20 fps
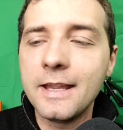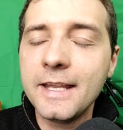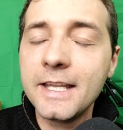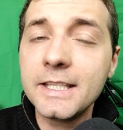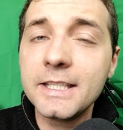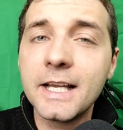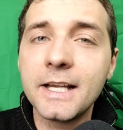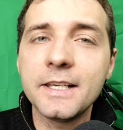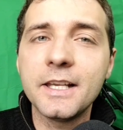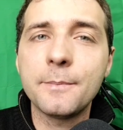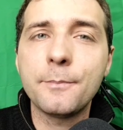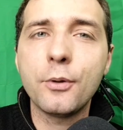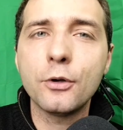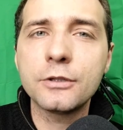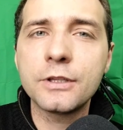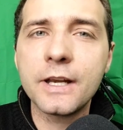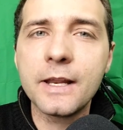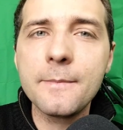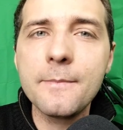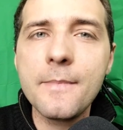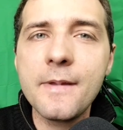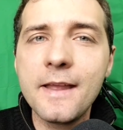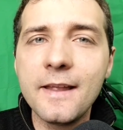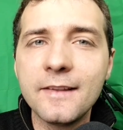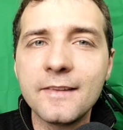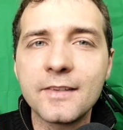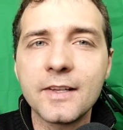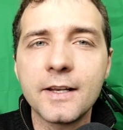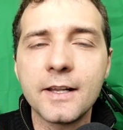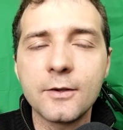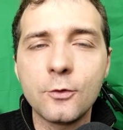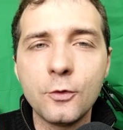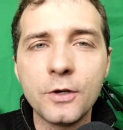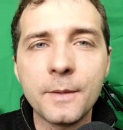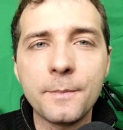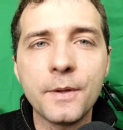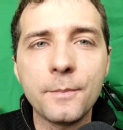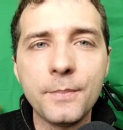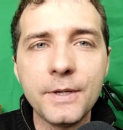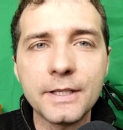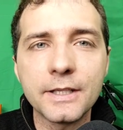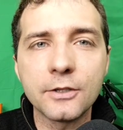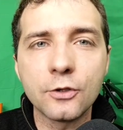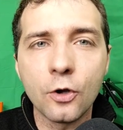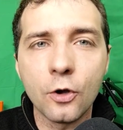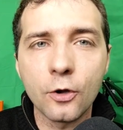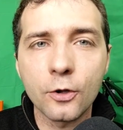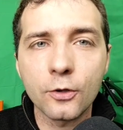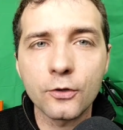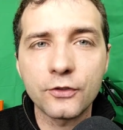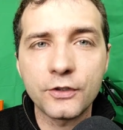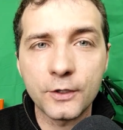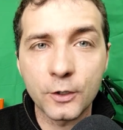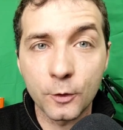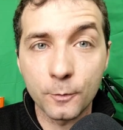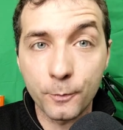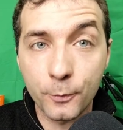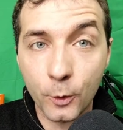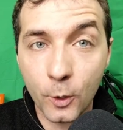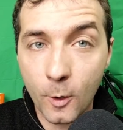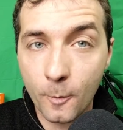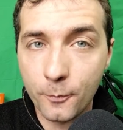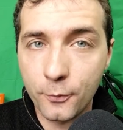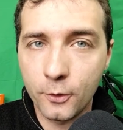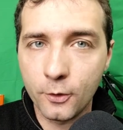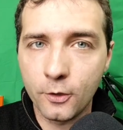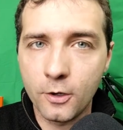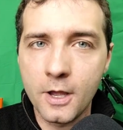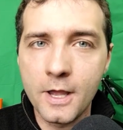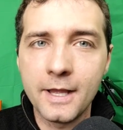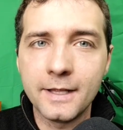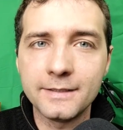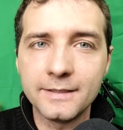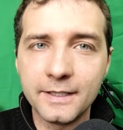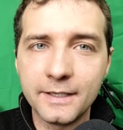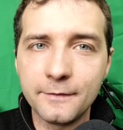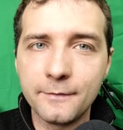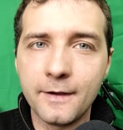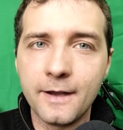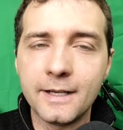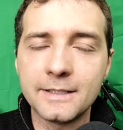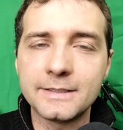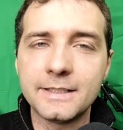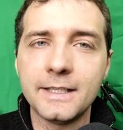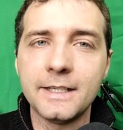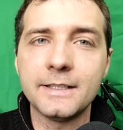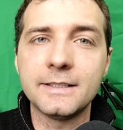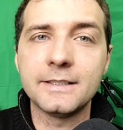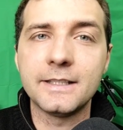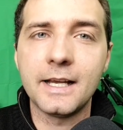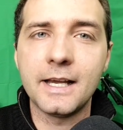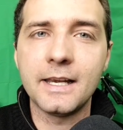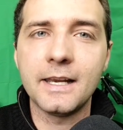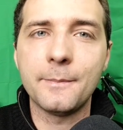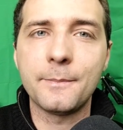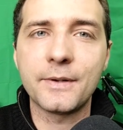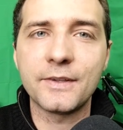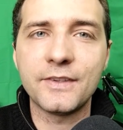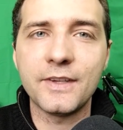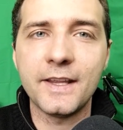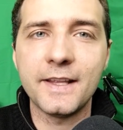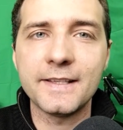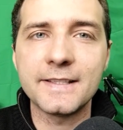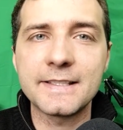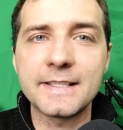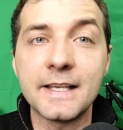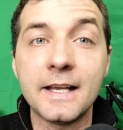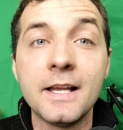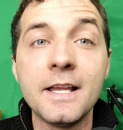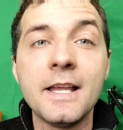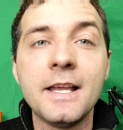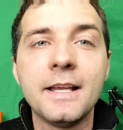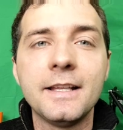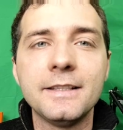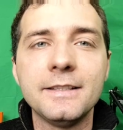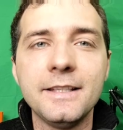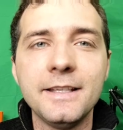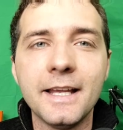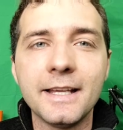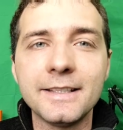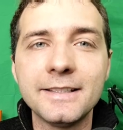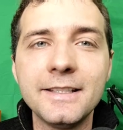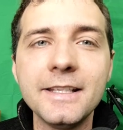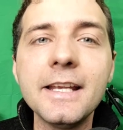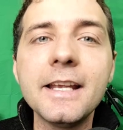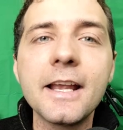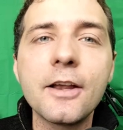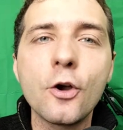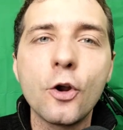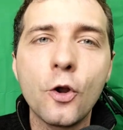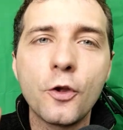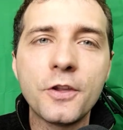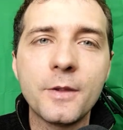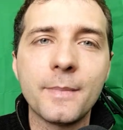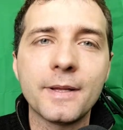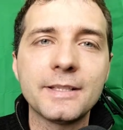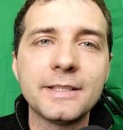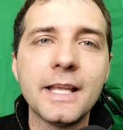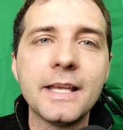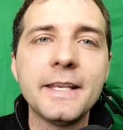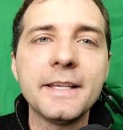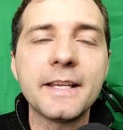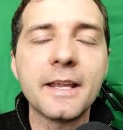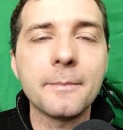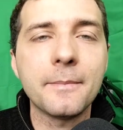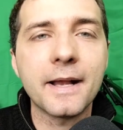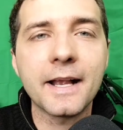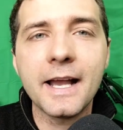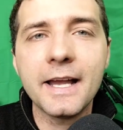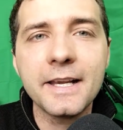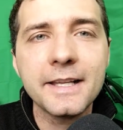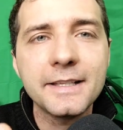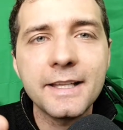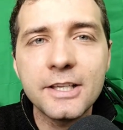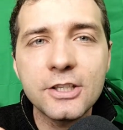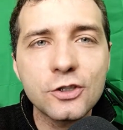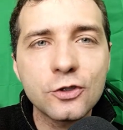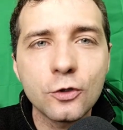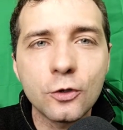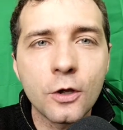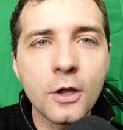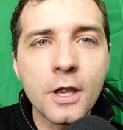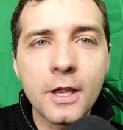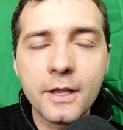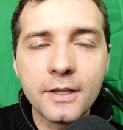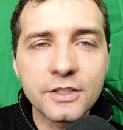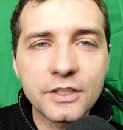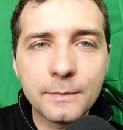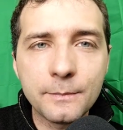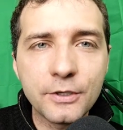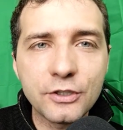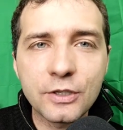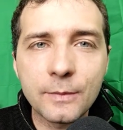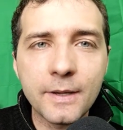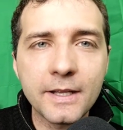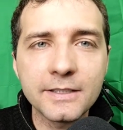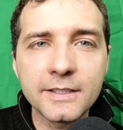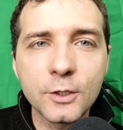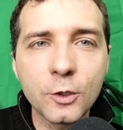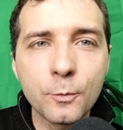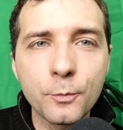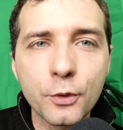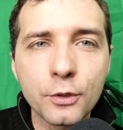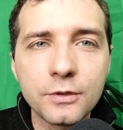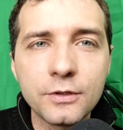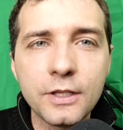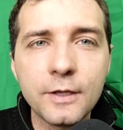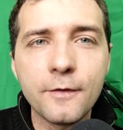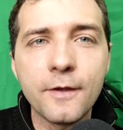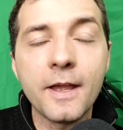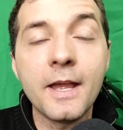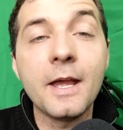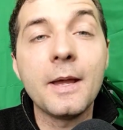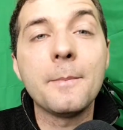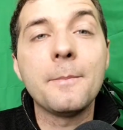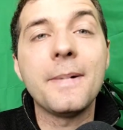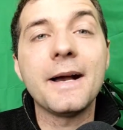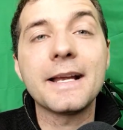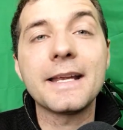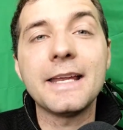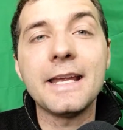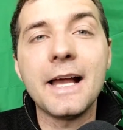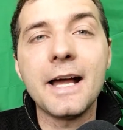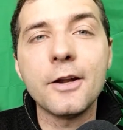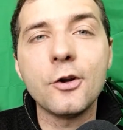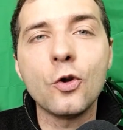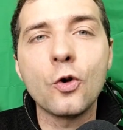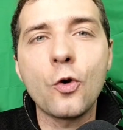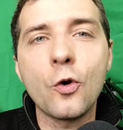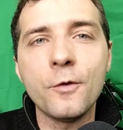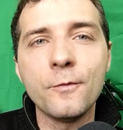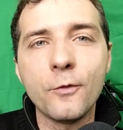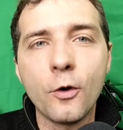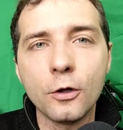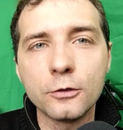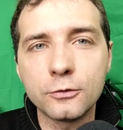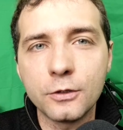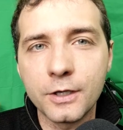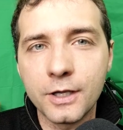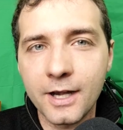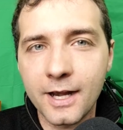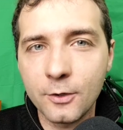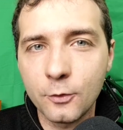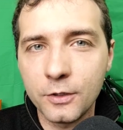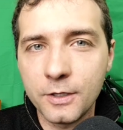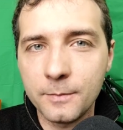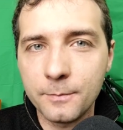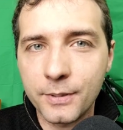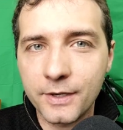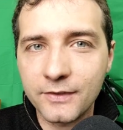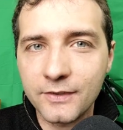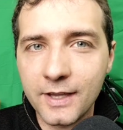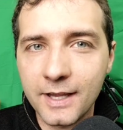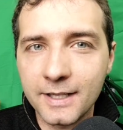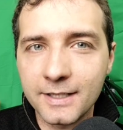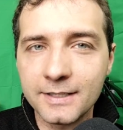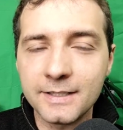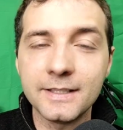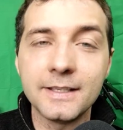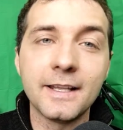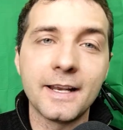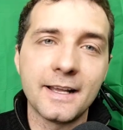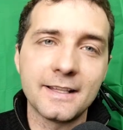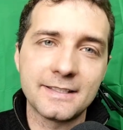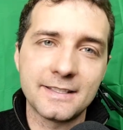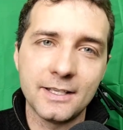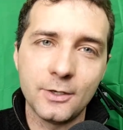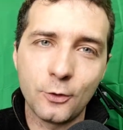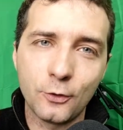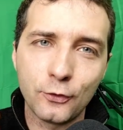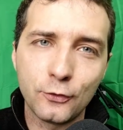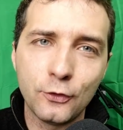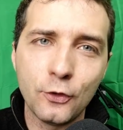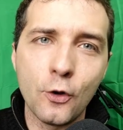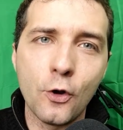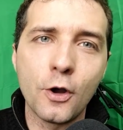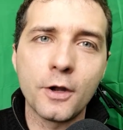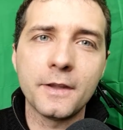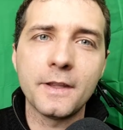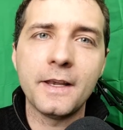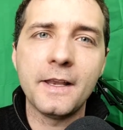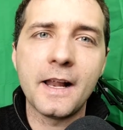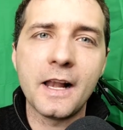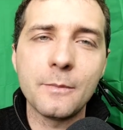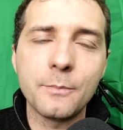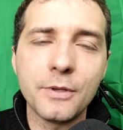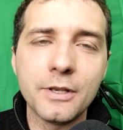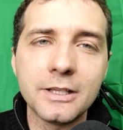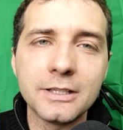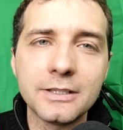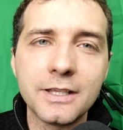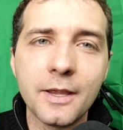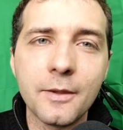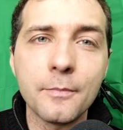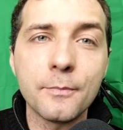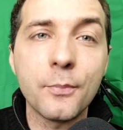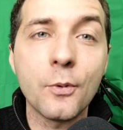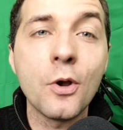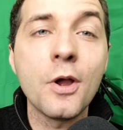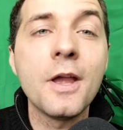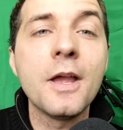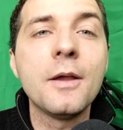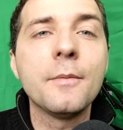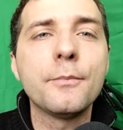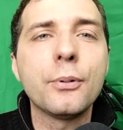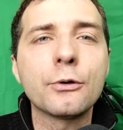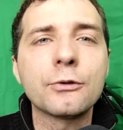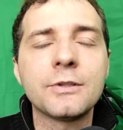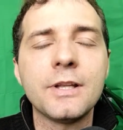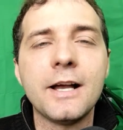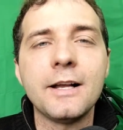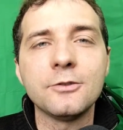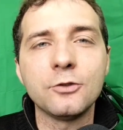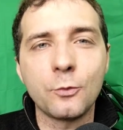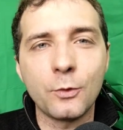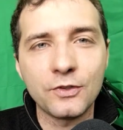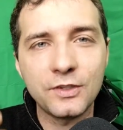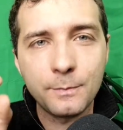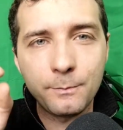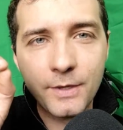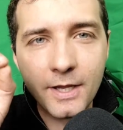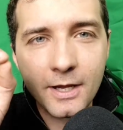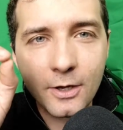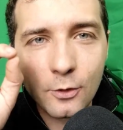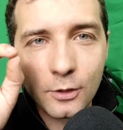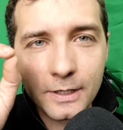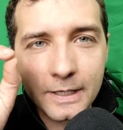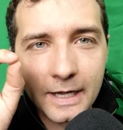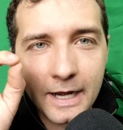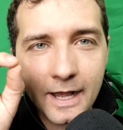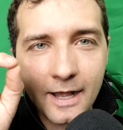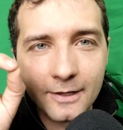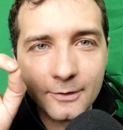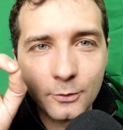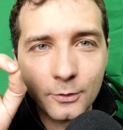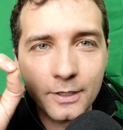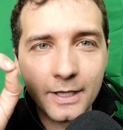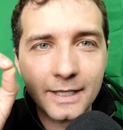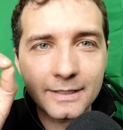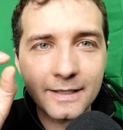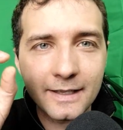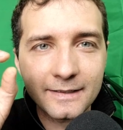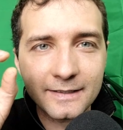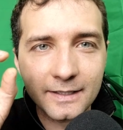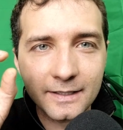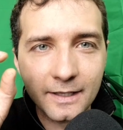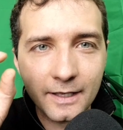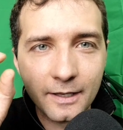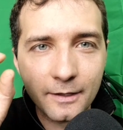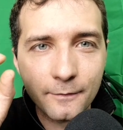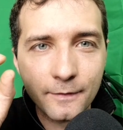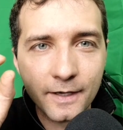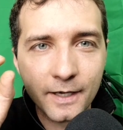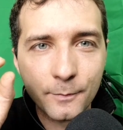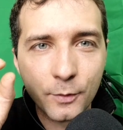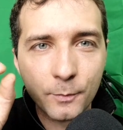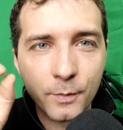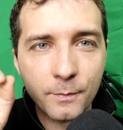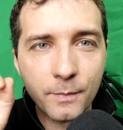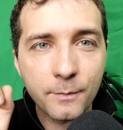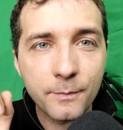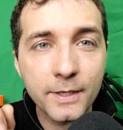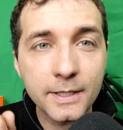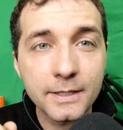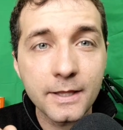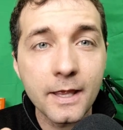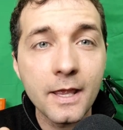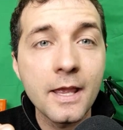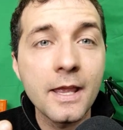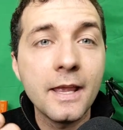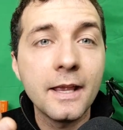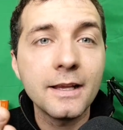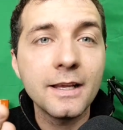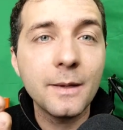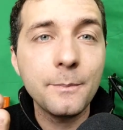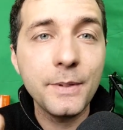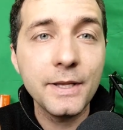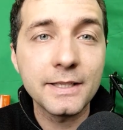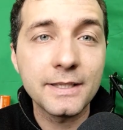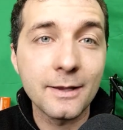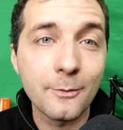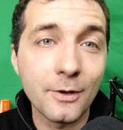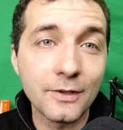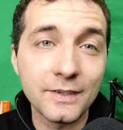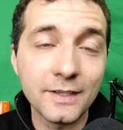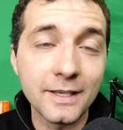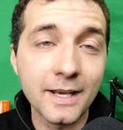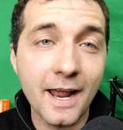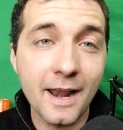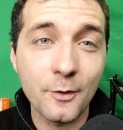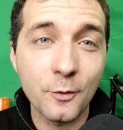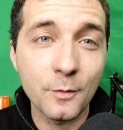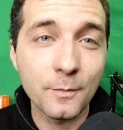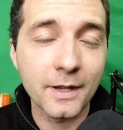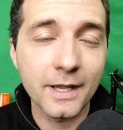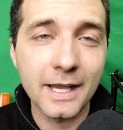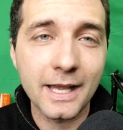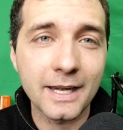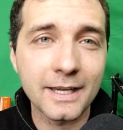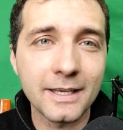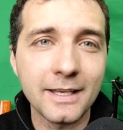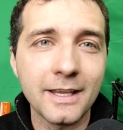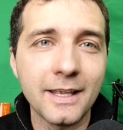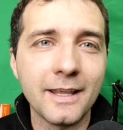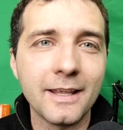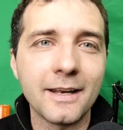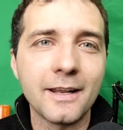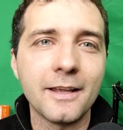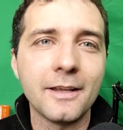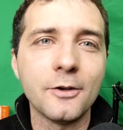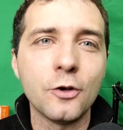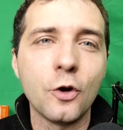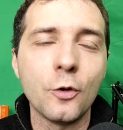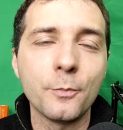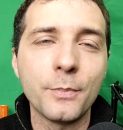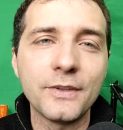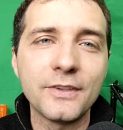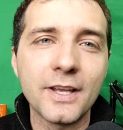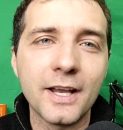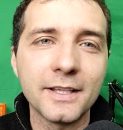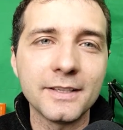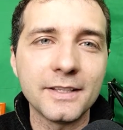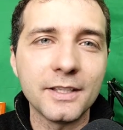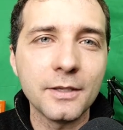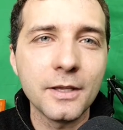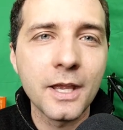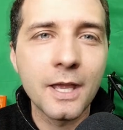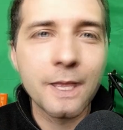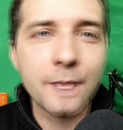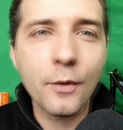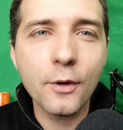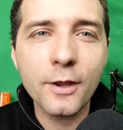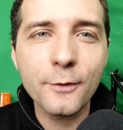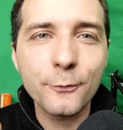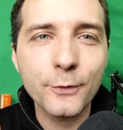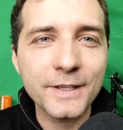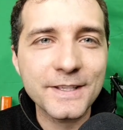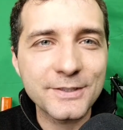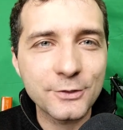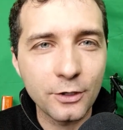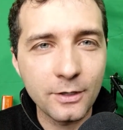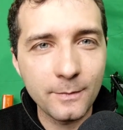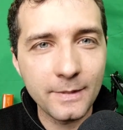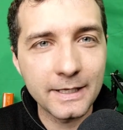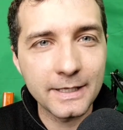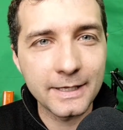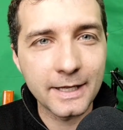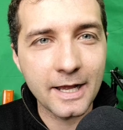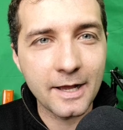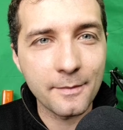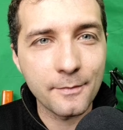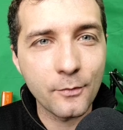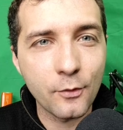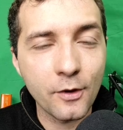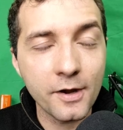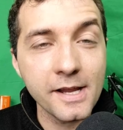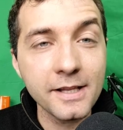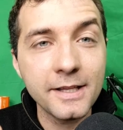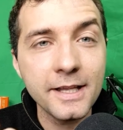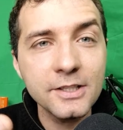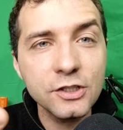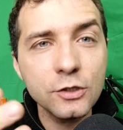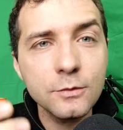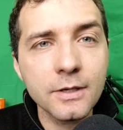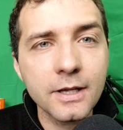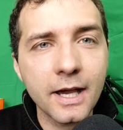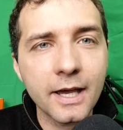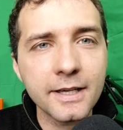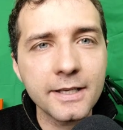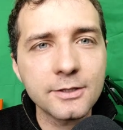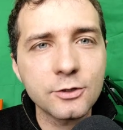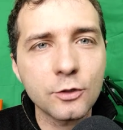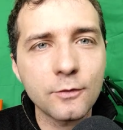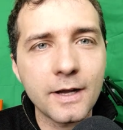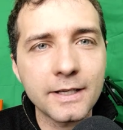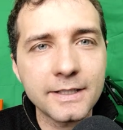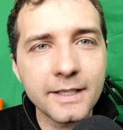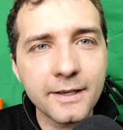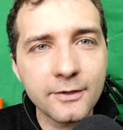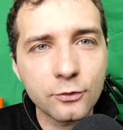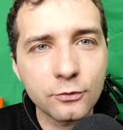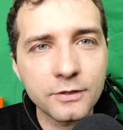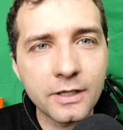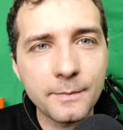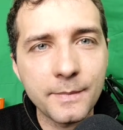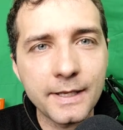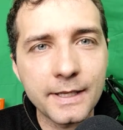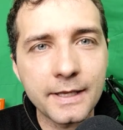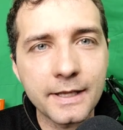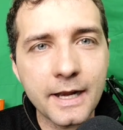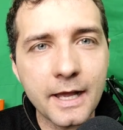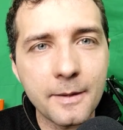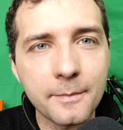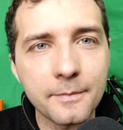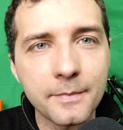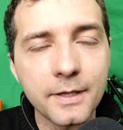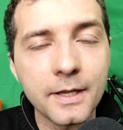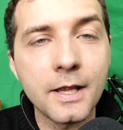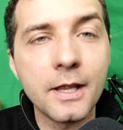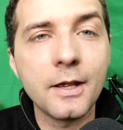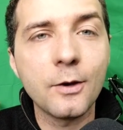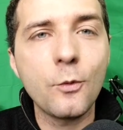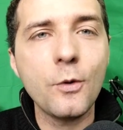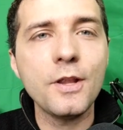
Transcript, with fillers: In Italia potrebbe essere che alcune pepite d'oro siano proprio derivate dalla presenza di di antiche colonie batteriche, magari adesso semplicemente non più attive, ma che hanno coinvolto i granuli presenti grazie all'erosione delle Alpi nel tempo, portando questi piccoli granuli ad essere delle vere e proprie pepite. Capite, questi granuli magari erano pesanti poche frazioni di milligrammo e adesso magari trovate che sono dei milligrammi.